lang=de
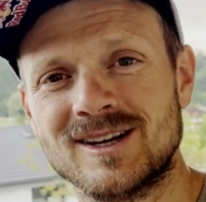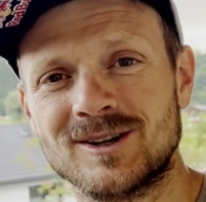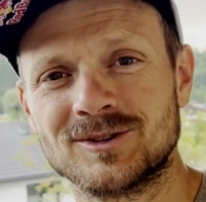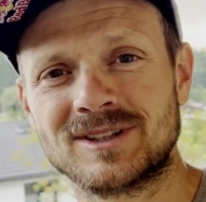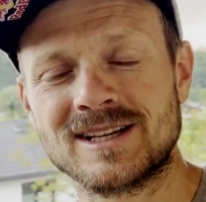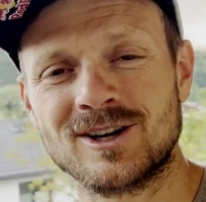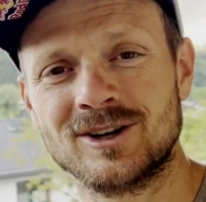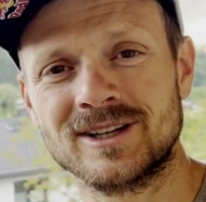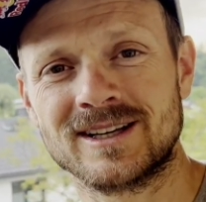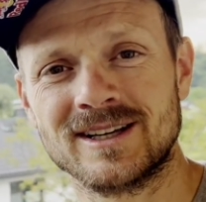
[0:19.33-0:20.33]
und
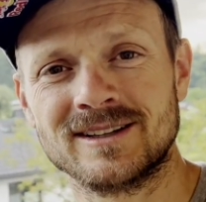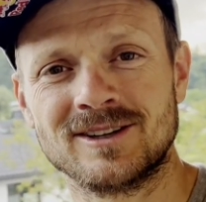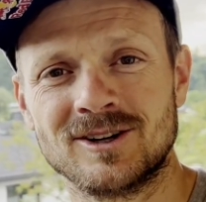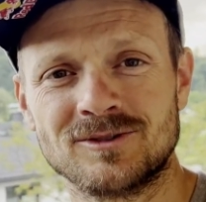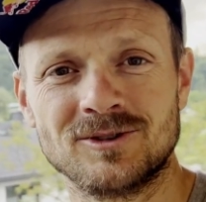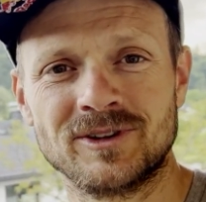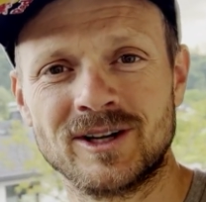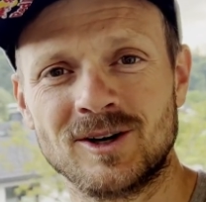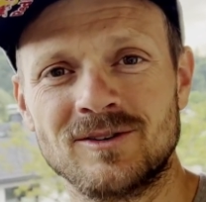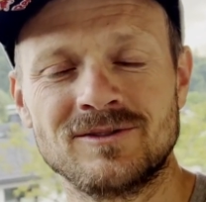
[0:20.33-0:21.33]
Genauigkeit auch von
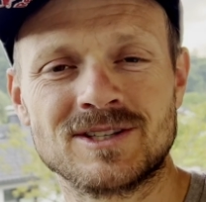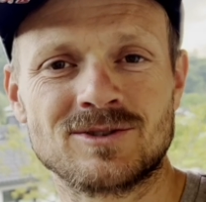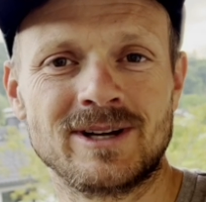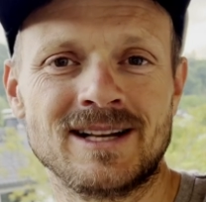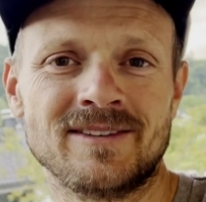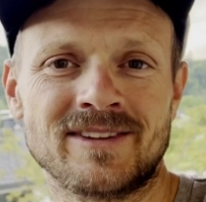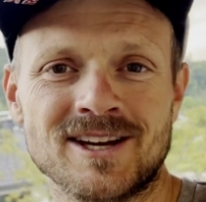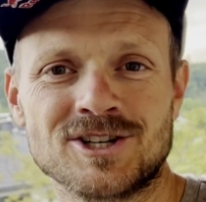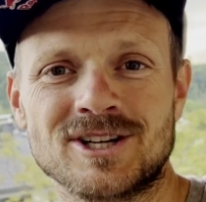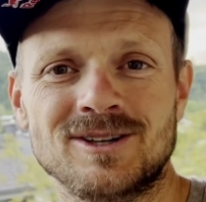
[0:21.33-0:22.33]
der visuellen
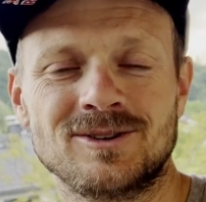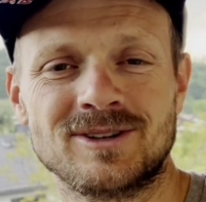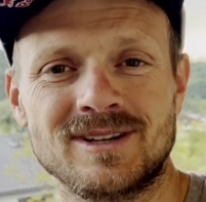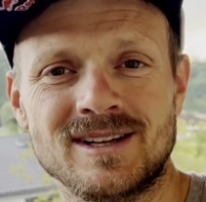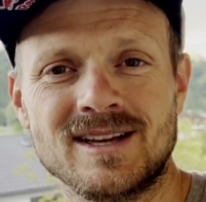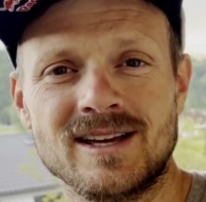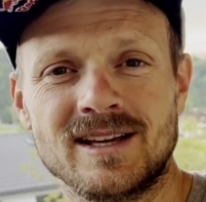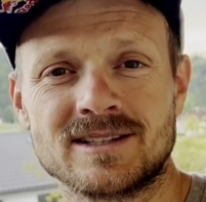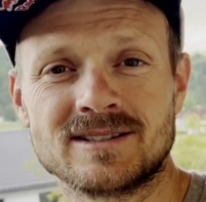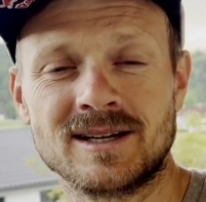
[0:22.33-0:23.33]
Darstellung
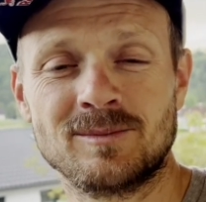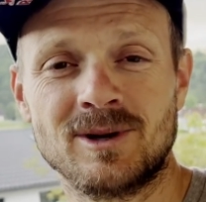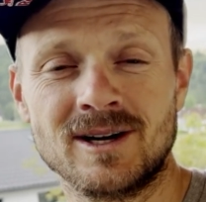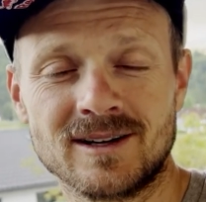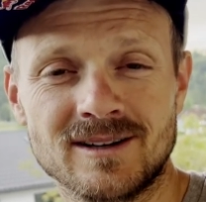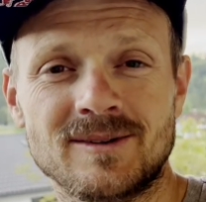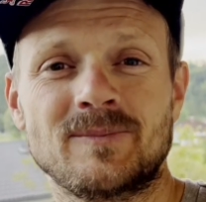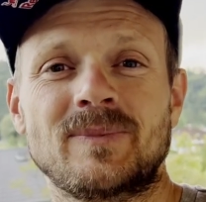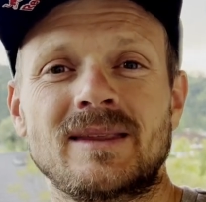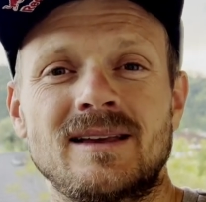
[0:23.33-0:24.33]
extrem mag.
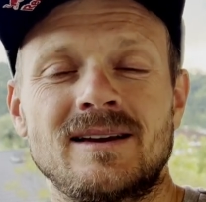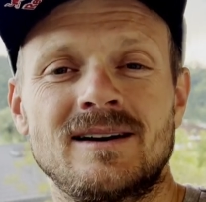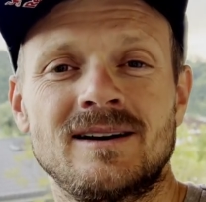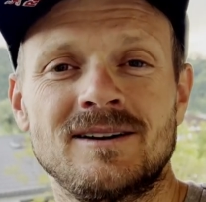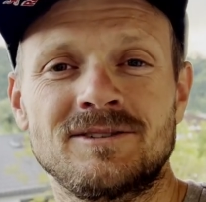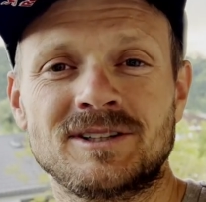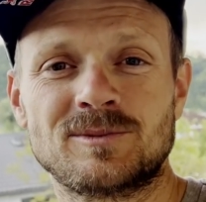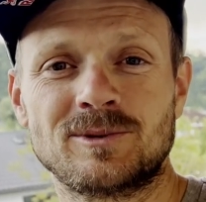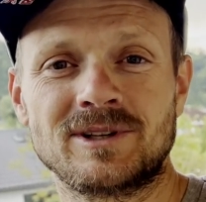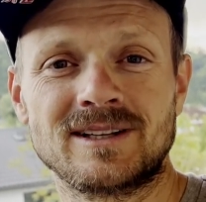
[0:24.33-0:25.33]
Äh, Finde das
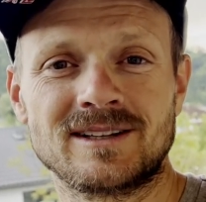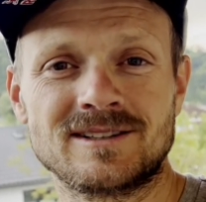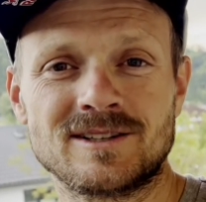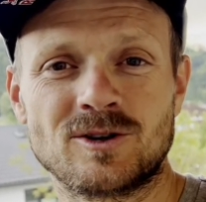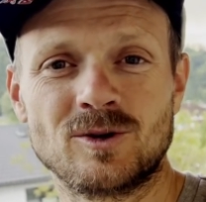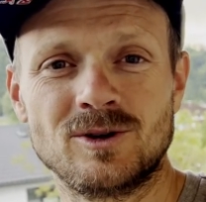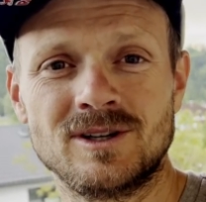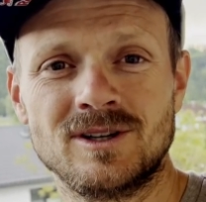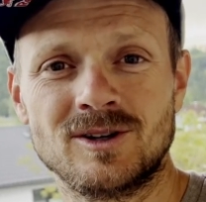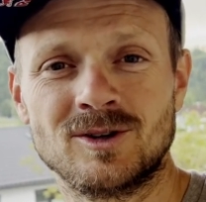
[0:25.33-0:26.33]
Projekt richtig
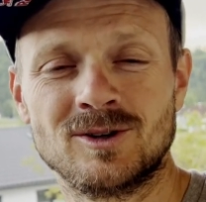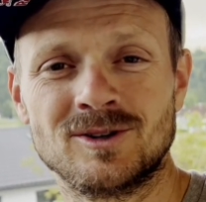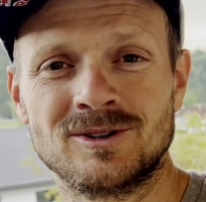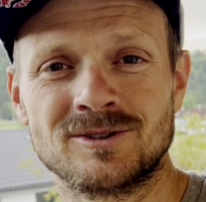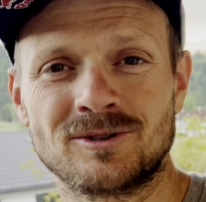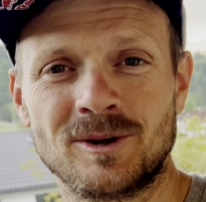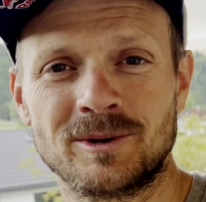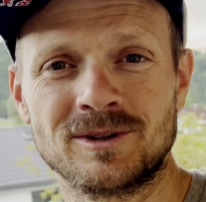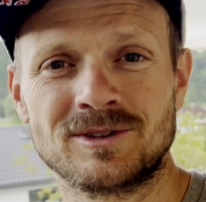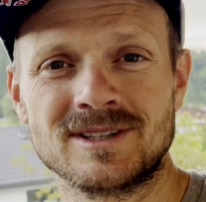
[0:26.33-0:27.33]
cool und freue
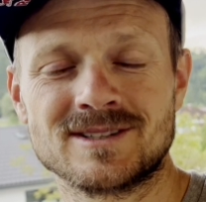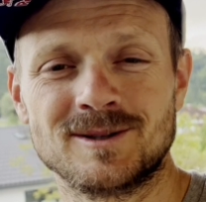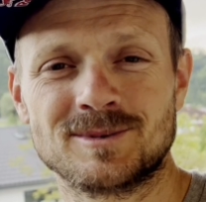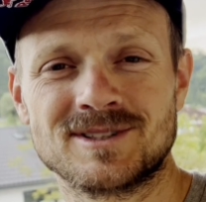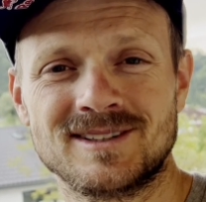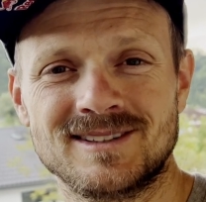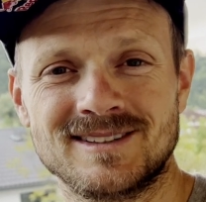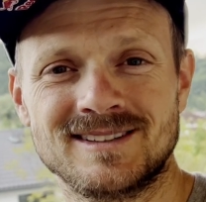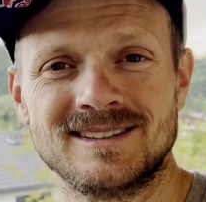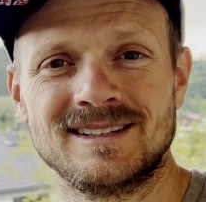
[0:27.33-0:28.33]
mich aufs X-Alps
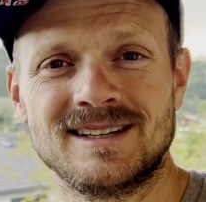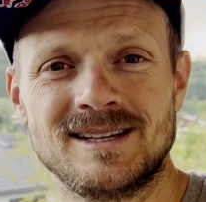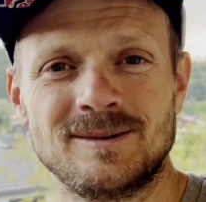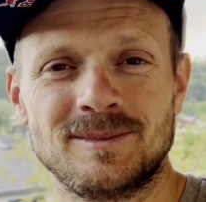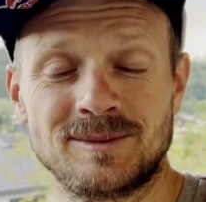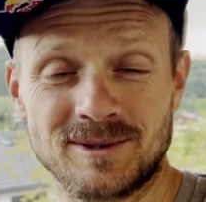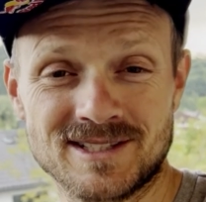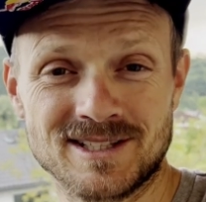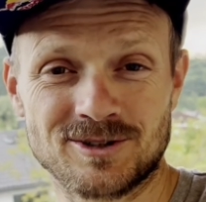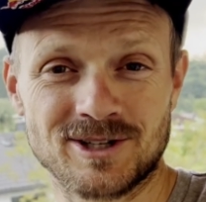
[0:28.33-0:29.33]
mit dem
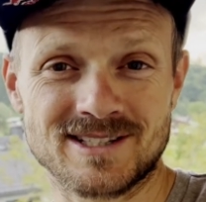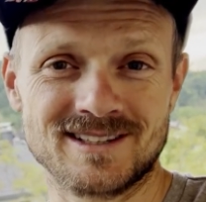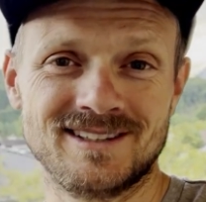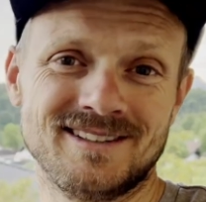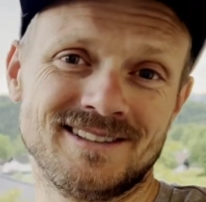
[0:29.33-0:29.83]
XC Tracer.